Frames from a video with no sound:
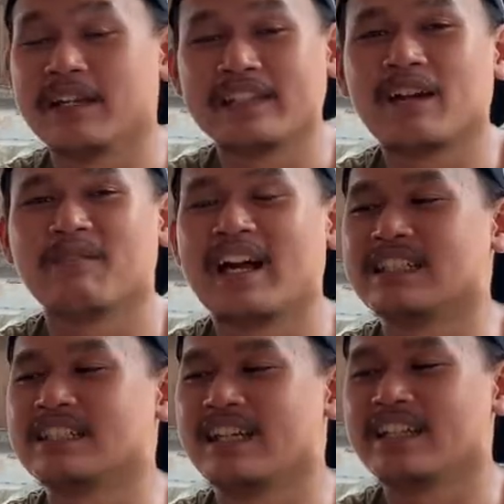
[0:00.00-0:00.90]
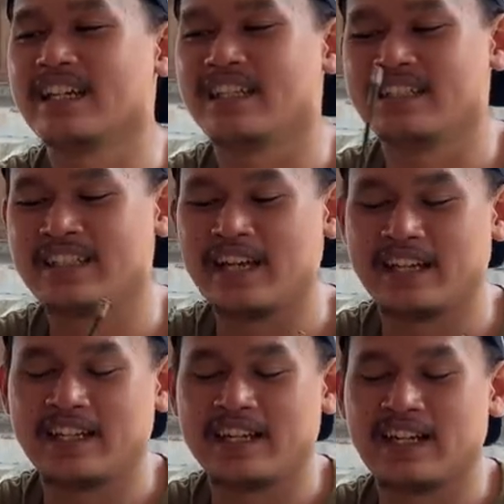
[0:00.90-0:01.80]
banyak bahasanya ya di
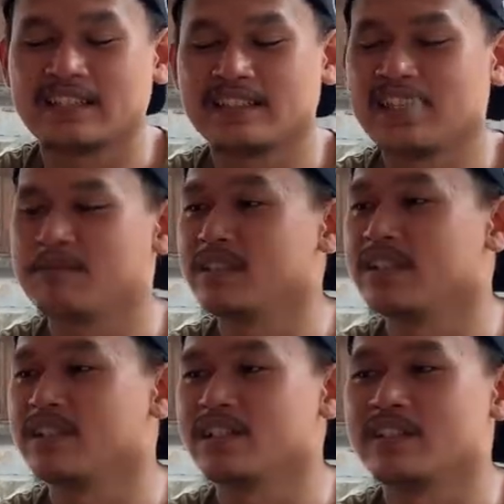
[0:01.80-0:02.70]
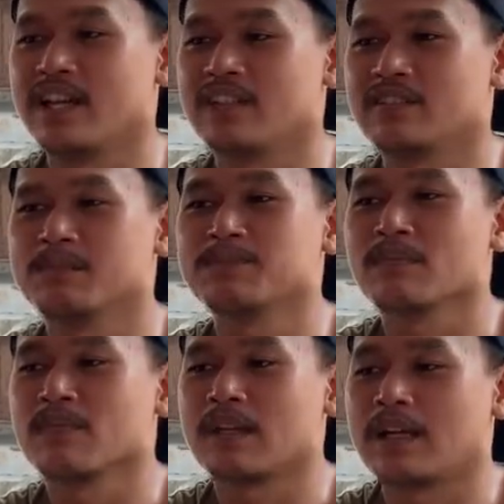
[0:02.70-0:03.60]
daerah-daerah setiap di Indonesia itu
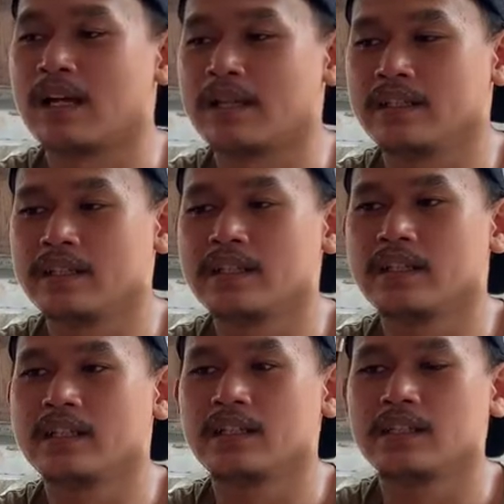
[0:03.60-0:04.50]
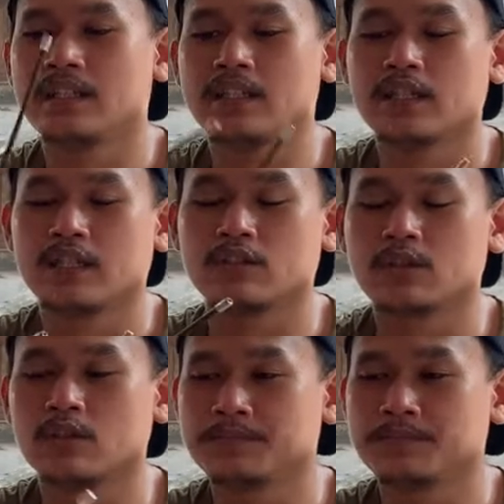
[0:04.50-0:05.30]
nah ini itu